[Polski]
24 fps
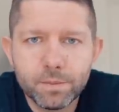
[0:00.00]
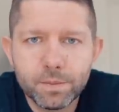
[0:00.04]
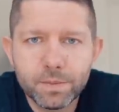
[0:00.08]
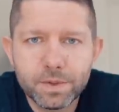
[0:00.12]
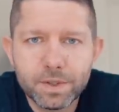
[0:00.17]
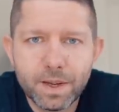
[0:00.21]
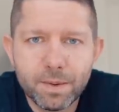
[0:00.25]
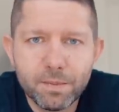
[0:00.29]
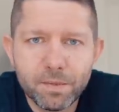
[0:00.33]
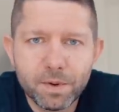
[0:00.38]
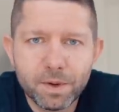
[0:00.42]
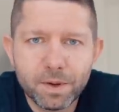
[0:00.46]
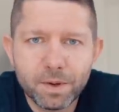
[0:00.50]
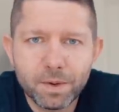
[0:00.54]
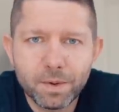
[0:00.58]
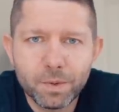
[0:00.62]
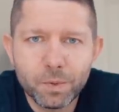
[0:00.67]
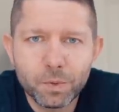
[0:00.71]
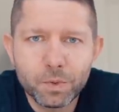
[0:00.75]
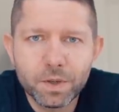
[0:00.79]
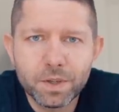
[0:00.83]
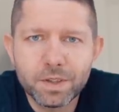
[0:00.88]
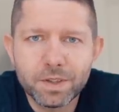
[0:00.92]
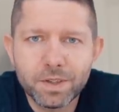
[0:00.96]
samych
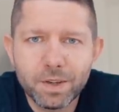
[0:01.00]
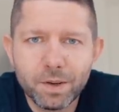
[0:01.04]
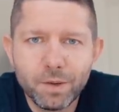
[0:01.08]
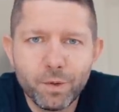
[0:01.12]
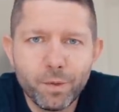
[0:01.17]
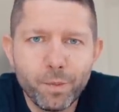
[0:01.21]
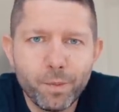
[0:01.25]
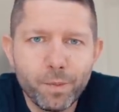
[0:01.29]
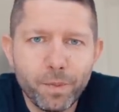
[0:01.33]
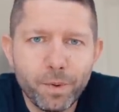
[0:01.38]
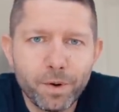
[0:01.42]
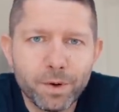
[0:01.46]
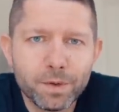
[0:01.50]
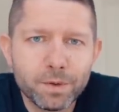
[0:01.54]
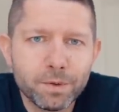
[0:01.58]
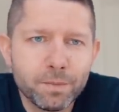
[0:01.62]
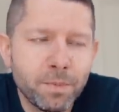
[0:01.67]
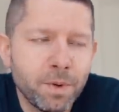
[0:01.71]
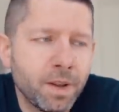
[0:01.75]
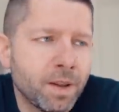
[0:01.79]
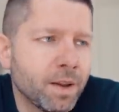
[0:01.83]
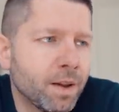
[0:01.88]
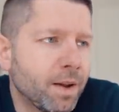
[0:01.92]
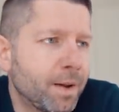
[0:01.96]
uczestników
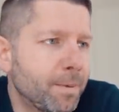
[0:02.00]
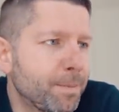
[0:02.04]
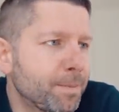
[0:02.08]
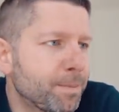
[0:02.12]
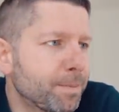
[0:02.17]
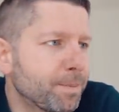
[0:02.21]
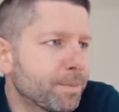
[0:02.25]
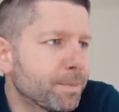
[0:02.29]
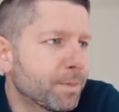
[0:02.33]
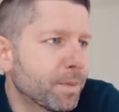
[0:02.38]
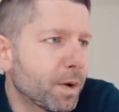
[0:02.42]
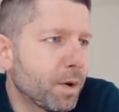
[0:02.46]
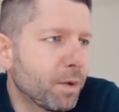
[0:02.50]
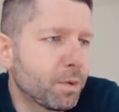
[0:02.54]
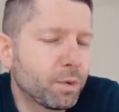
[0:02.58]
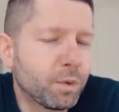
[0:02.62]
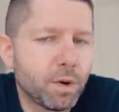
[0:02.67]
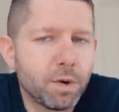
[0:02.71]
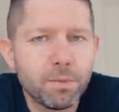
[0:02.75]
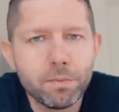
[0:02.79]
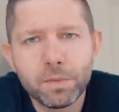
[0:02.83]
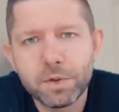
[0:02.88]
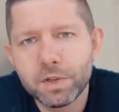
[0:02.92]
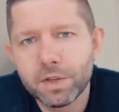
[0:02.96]
porozumienia o
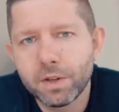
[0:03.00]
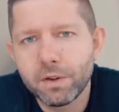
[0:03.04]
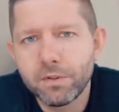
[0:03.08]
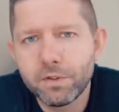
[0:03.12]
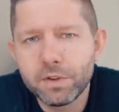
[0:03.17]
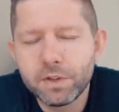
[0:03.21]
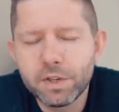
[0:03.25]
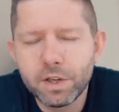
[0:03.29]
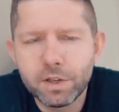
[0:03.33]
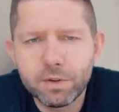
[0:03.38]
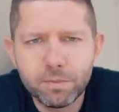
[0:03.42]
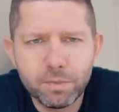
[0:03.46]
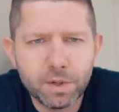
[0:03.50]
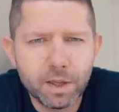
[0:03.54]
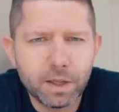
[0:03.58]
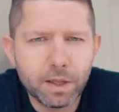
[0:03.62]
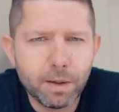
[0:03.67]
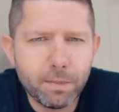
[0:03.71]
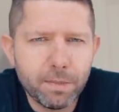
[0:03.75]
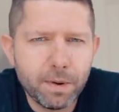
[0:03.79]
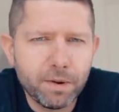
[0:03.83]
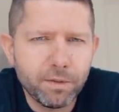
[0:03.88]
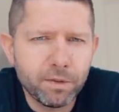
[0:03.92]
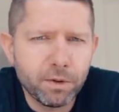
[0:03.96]
którym my się dowiedzieliśmy tak
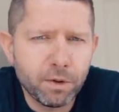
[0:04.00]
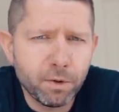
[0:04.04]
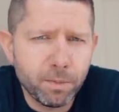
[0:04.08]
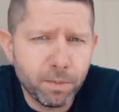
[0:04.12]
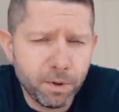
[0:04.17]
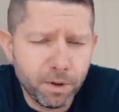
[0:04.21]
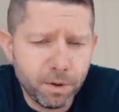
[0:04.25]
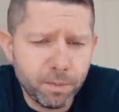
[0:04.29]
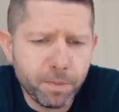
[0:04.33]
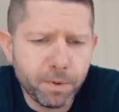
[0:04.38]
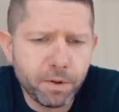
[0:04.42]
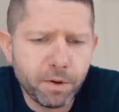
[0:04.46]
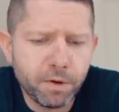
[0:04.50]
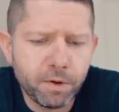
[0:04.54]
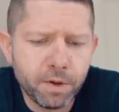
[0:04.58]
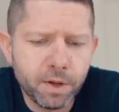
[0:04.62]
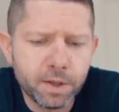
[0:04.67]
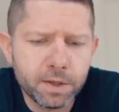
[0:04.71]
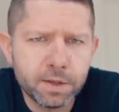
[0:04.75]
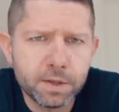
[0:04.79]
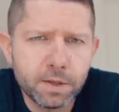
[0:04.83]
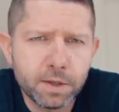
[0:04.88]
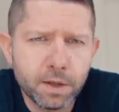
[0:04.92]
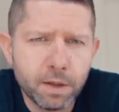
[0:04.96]
naprawdę dopiero pod
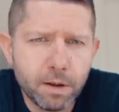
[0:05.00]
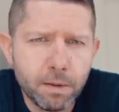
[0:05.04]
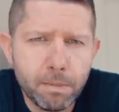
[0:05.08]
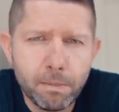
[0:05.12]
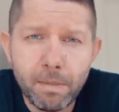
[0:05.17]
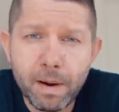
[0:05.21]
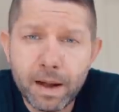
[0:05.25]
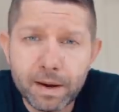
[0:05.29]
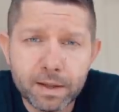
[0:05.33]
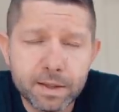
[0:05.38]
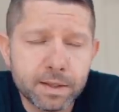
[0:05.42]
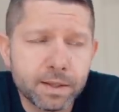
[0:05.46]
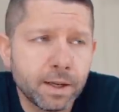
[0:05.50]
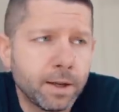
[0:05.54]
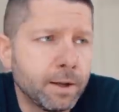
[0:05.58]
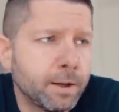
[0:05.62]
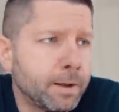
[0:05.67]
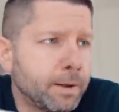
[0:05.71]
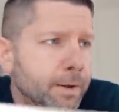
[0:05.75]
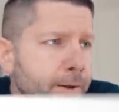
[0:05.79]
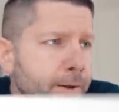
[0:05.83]
koniec marca.